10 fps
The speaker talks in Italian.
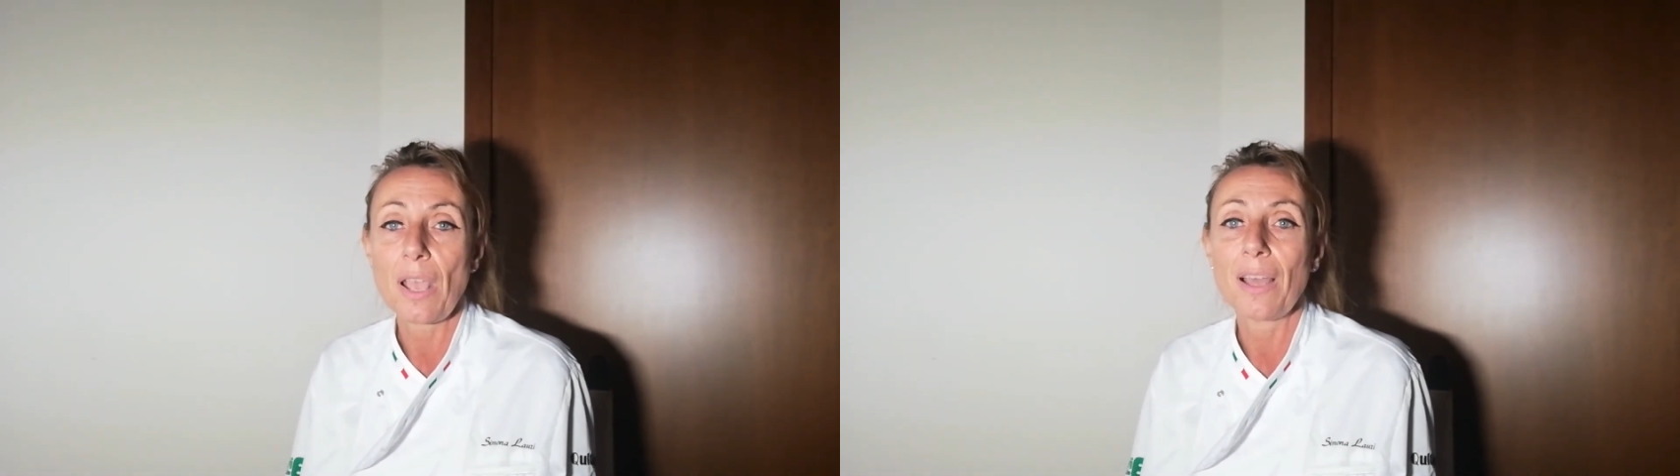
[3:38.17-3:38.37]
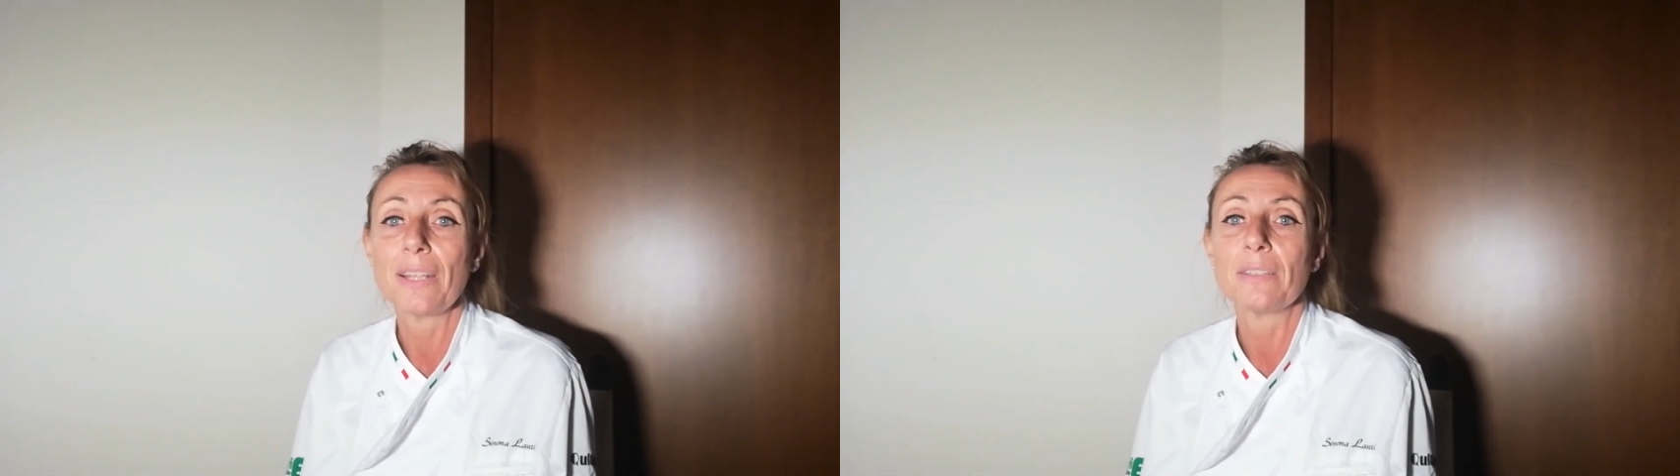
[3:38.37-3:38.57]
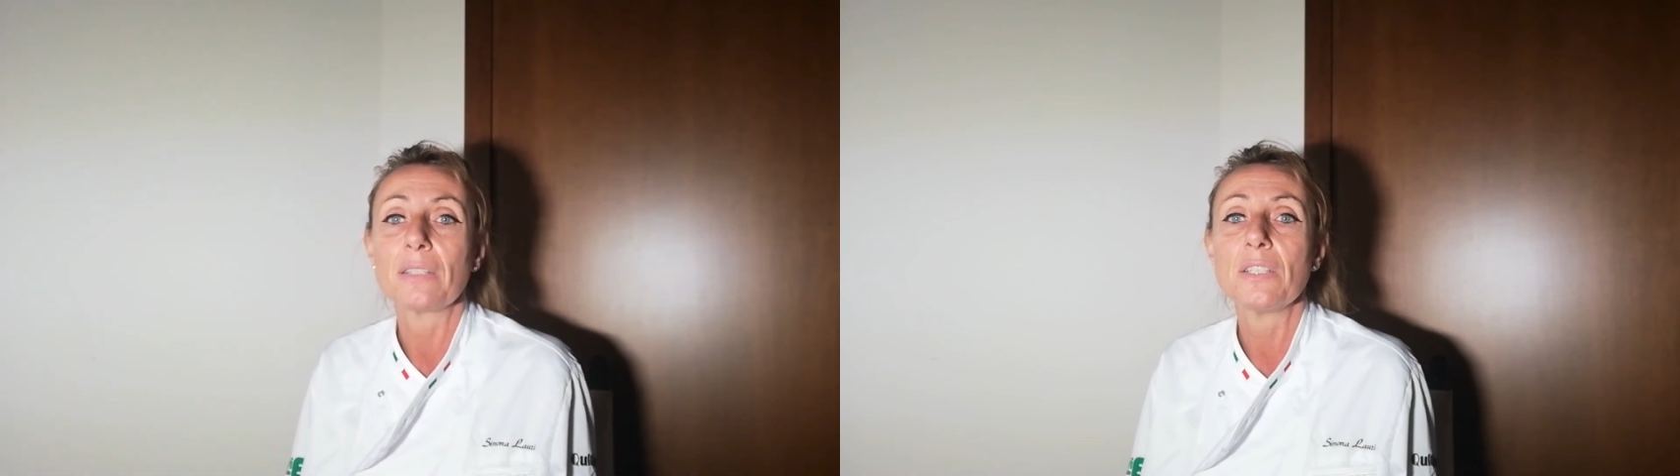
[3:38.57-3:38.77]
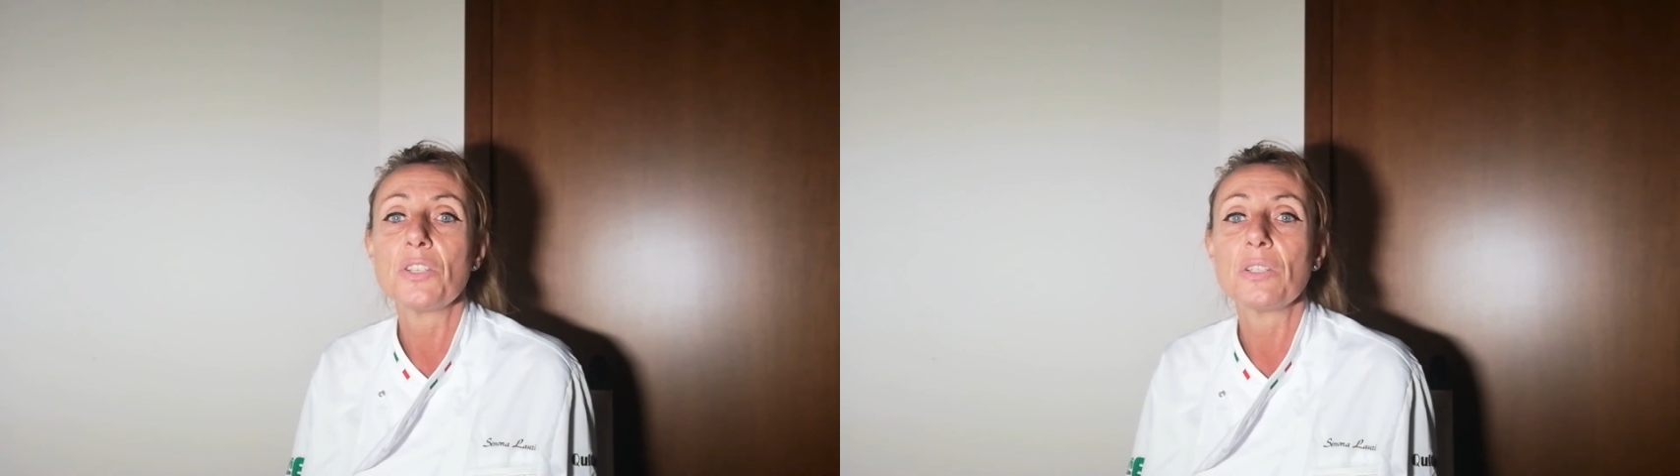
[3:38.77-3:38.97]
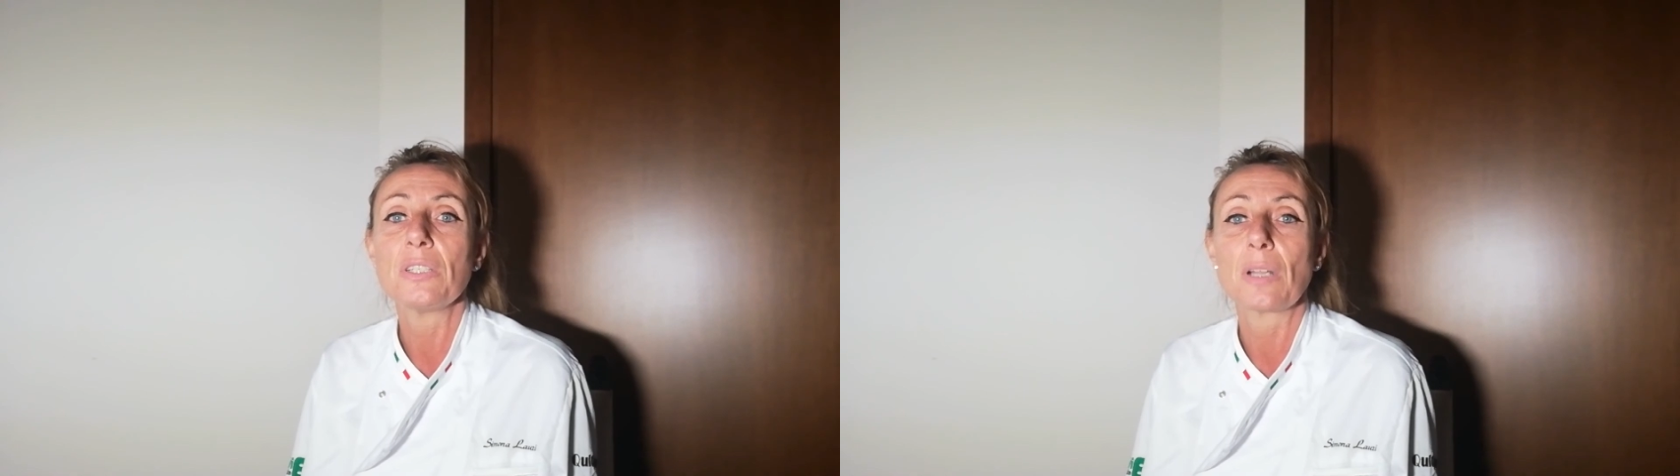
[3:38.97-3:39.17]
alle
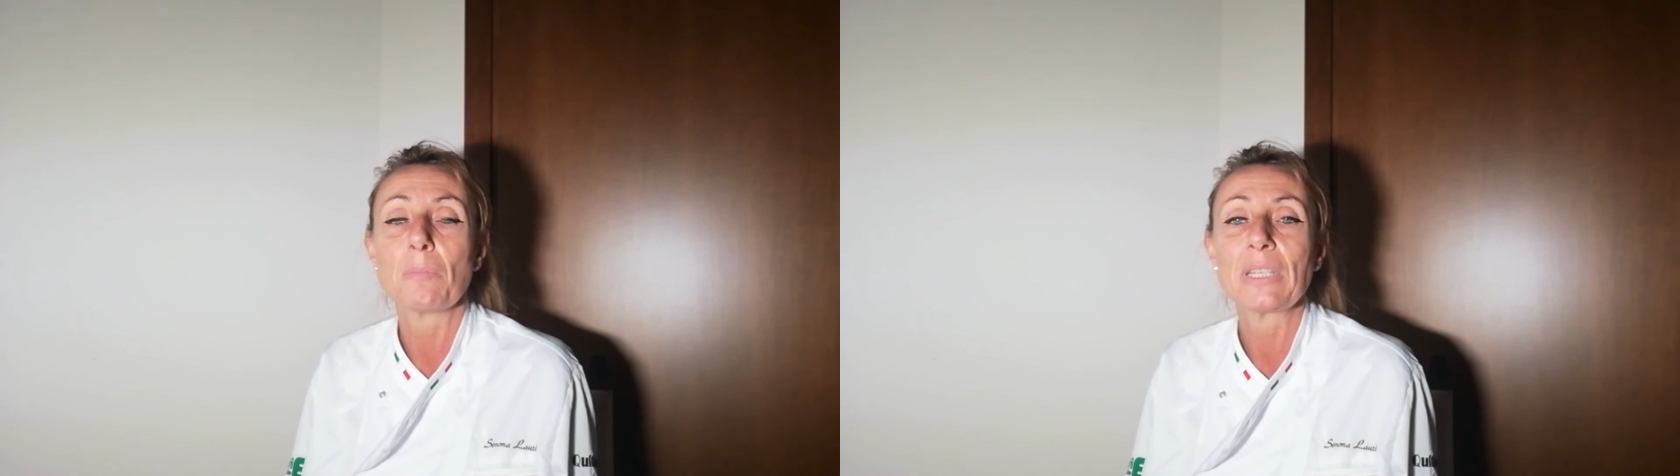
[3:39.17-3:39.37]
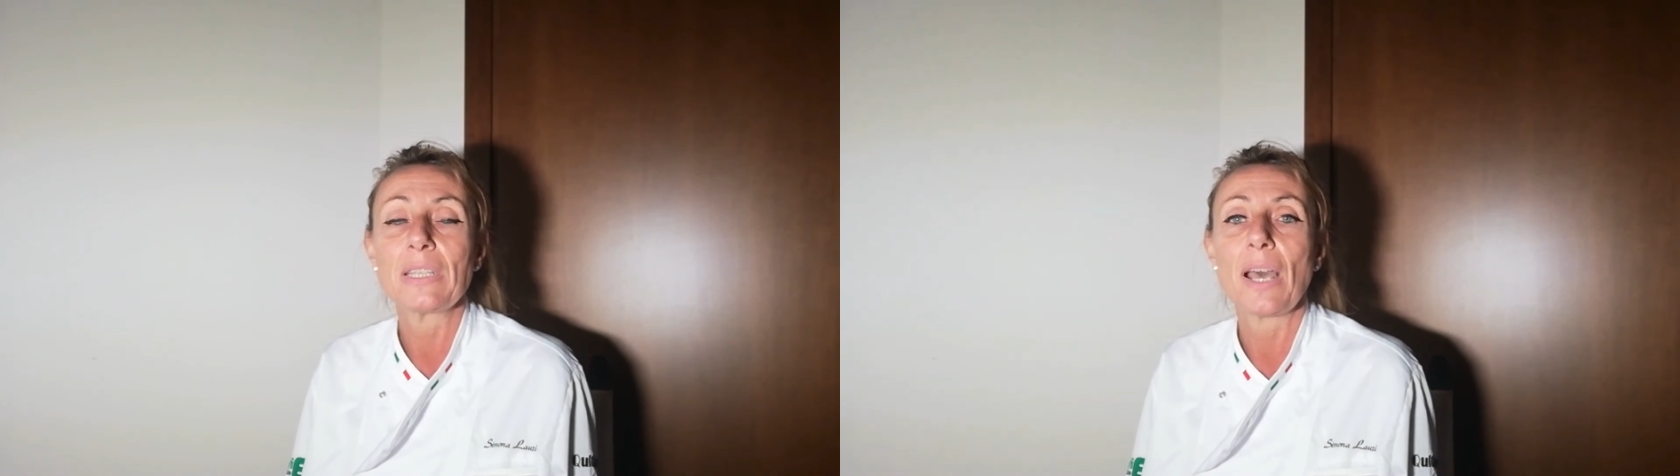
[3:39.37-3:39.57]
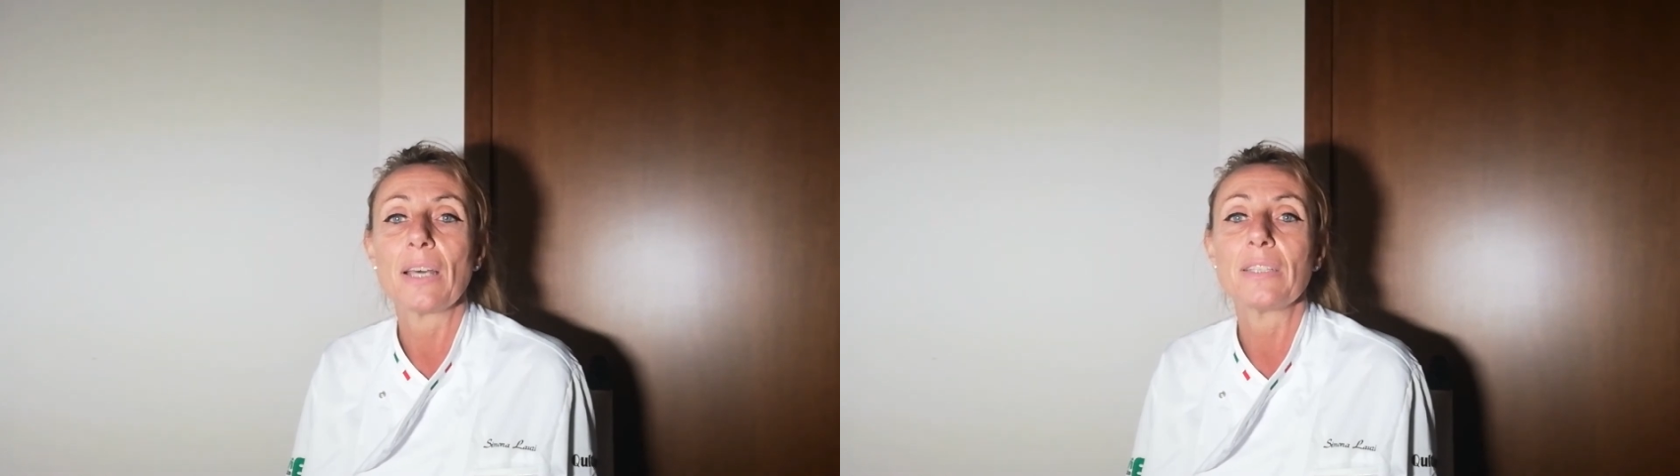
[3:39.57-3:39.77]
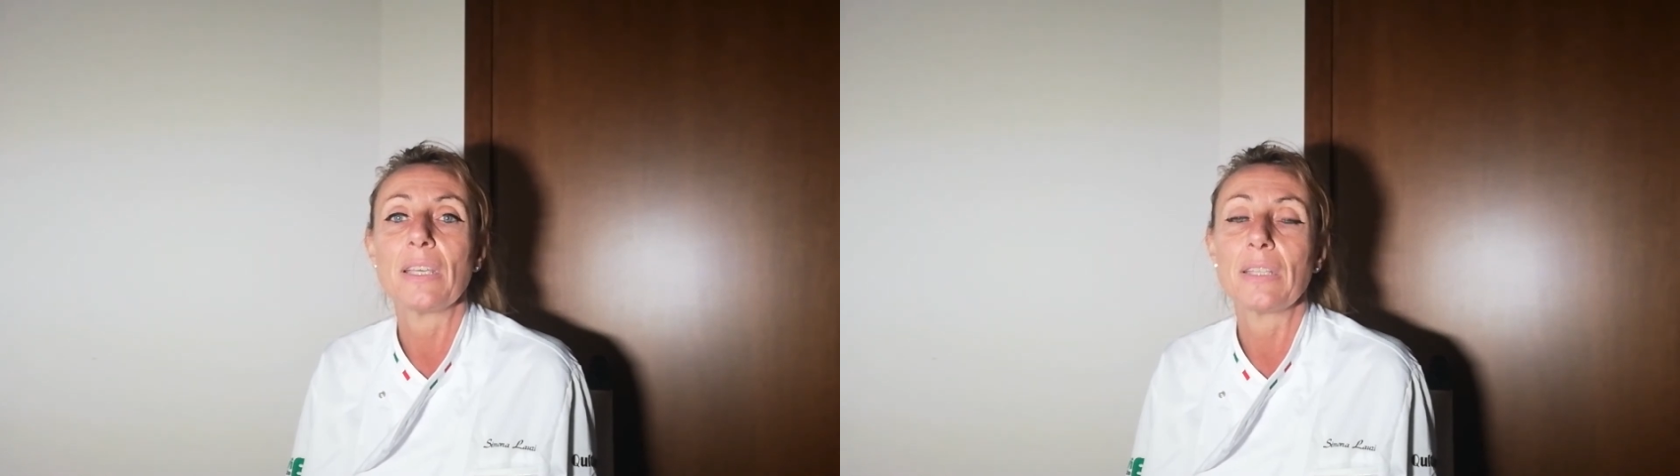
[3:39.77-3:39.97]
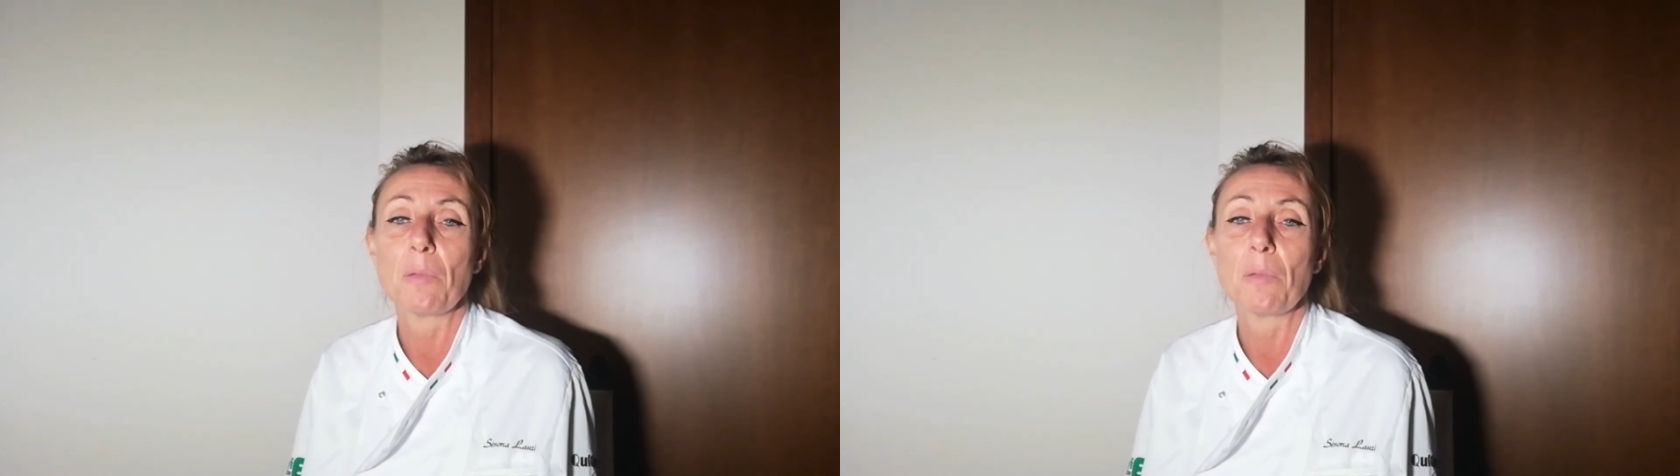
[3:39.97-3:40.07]
tradizioni tramandate